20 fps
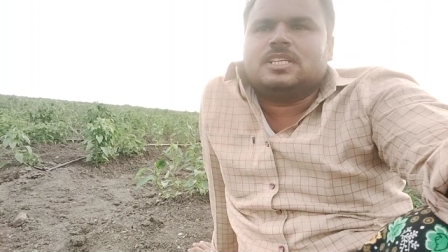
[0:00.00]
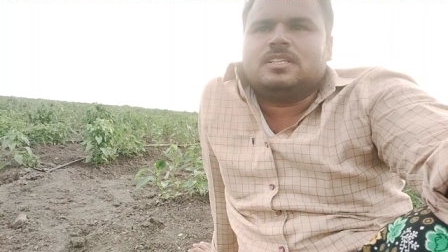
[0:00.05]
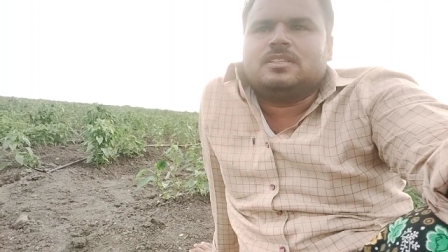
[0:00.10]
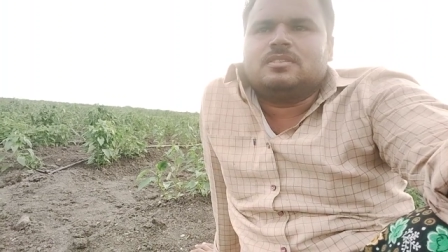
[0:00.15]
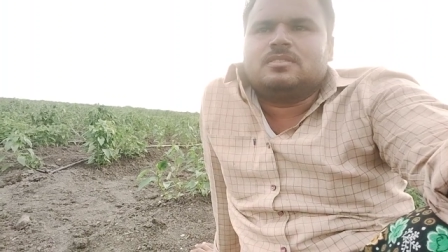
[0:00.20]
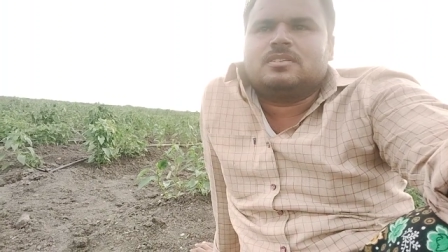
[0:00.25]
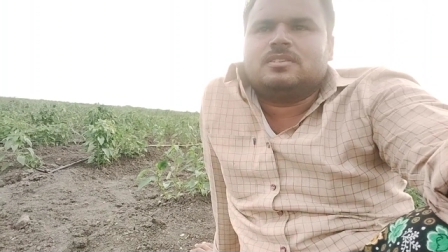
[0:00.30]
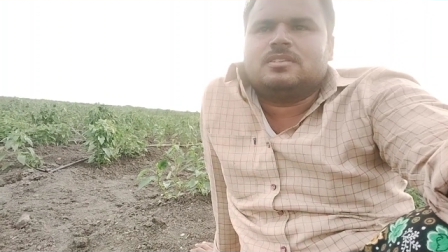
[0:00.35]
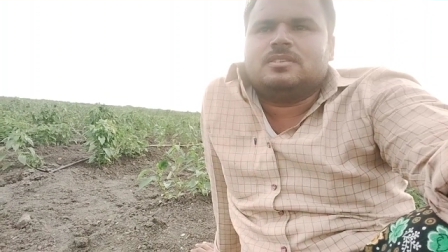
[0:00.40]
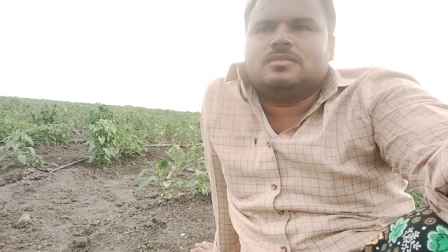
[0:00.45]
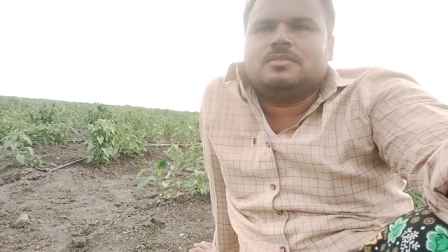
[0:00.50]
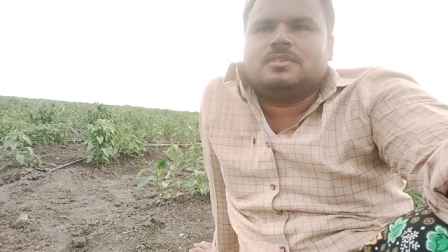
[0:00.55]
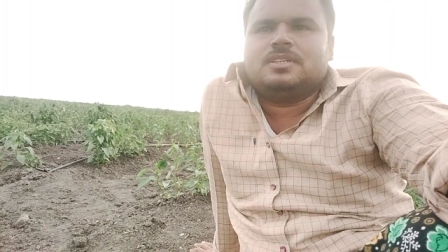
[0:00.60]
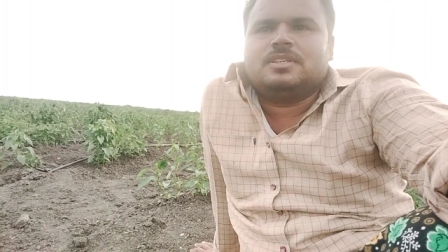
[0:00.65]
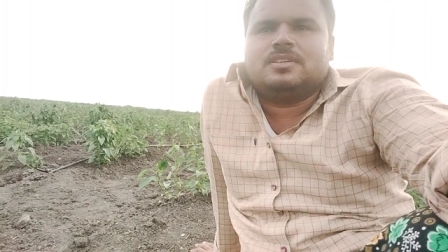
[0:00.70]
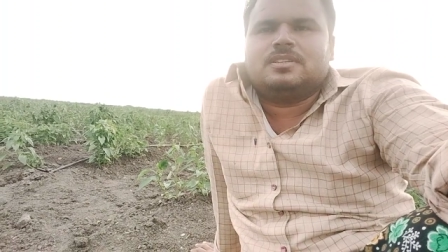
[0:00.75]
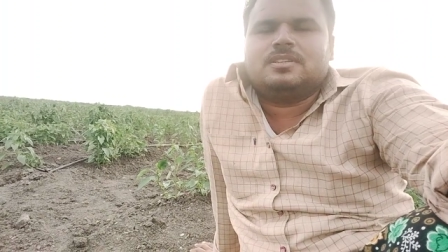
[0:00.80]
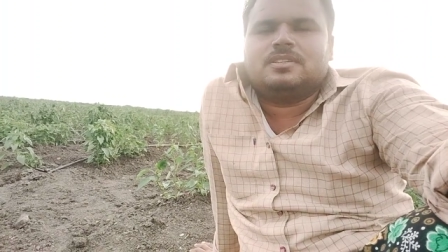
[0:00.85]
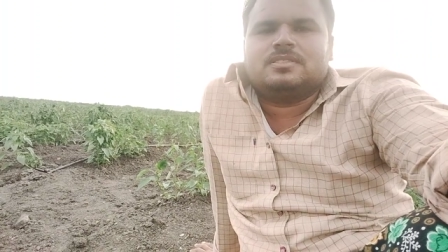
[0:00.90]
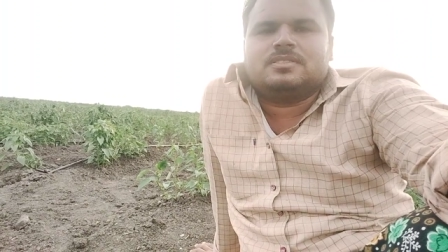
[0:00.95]
ఎందుకు ఈ
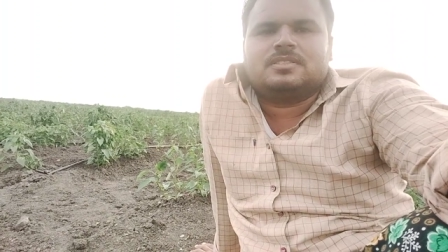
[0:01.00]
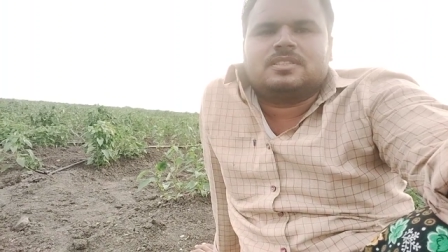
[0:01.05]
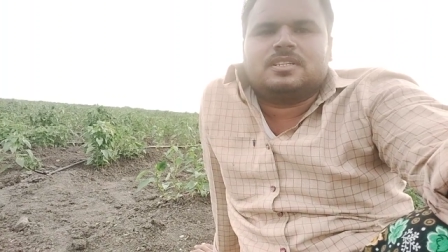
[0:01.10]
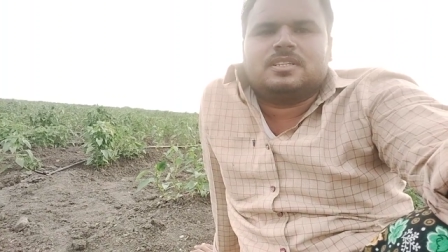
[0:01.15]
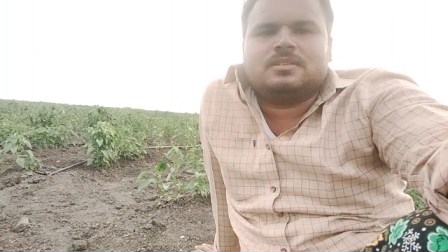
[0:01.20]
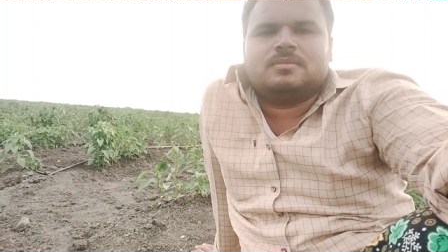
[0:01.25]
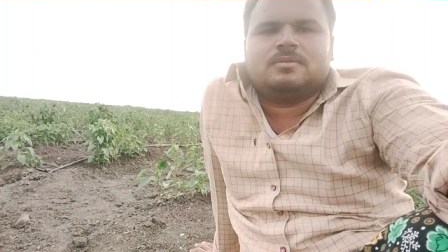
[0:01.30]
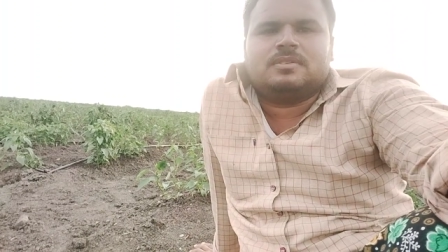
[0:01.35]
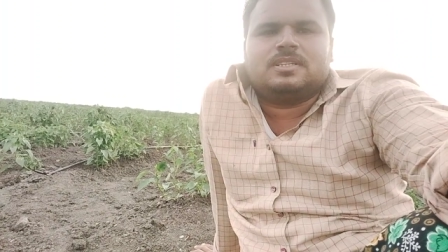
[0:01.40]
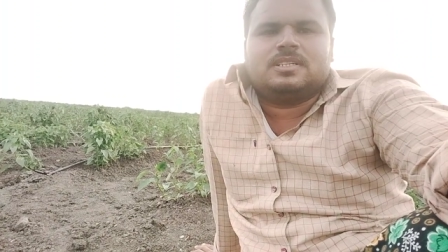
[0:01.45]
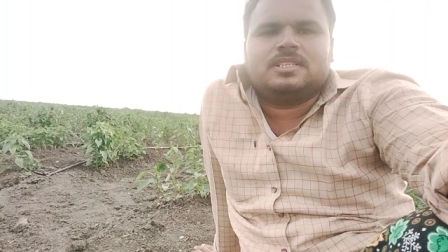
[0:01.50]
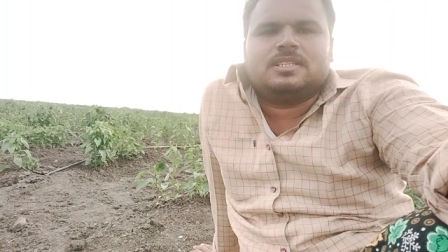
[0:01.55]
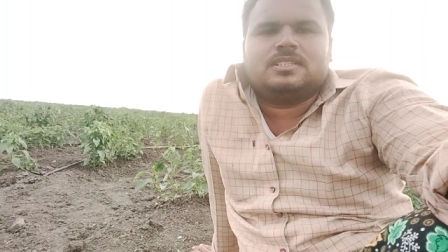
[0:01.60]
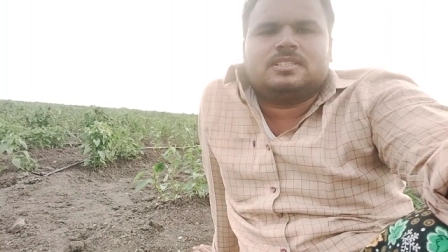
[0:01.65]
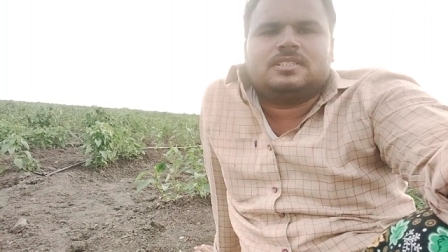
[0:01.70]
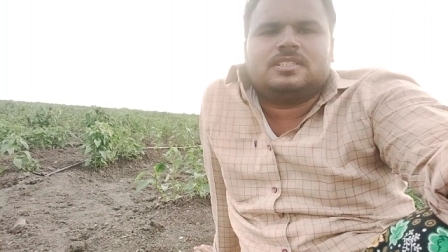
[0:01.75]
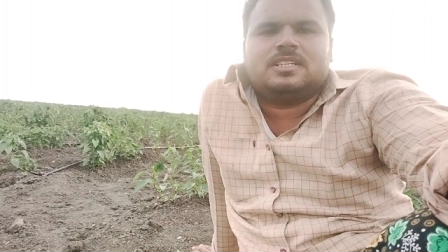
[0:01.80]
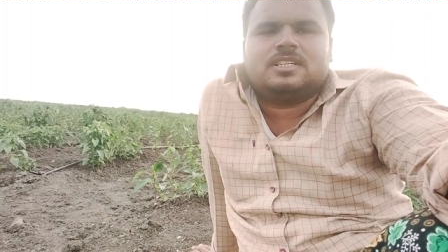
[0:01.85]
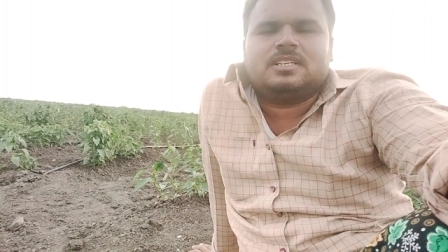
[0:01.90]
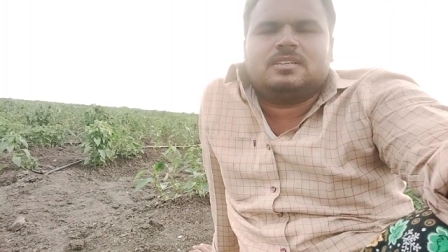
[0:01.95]
వీడియో తీస్తున్నామంటే
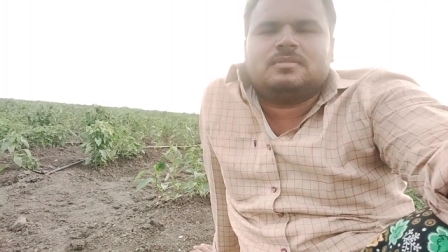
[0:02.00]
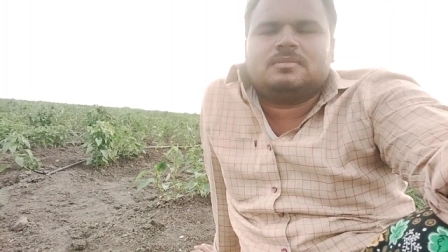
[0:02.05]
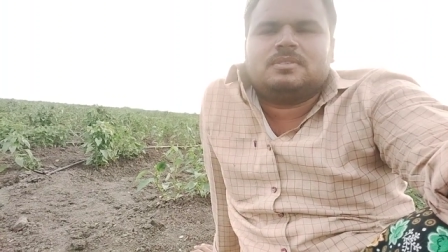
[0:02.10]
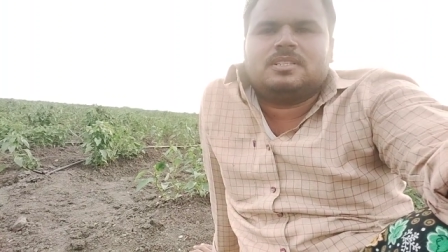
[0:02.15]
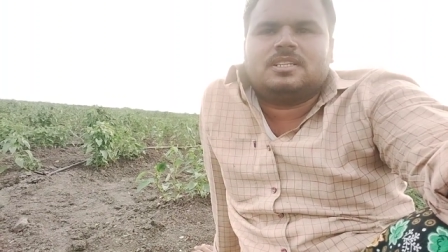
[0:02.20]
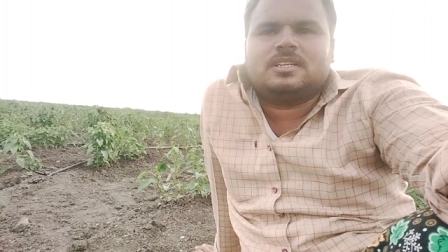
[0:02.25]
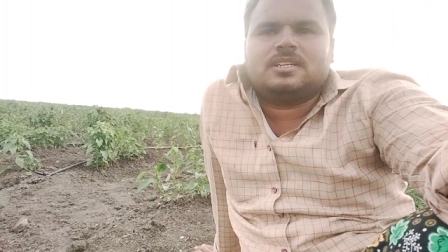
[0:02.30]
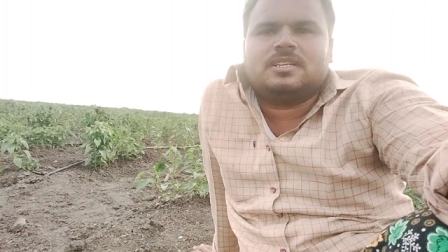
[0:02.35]
చాలామంది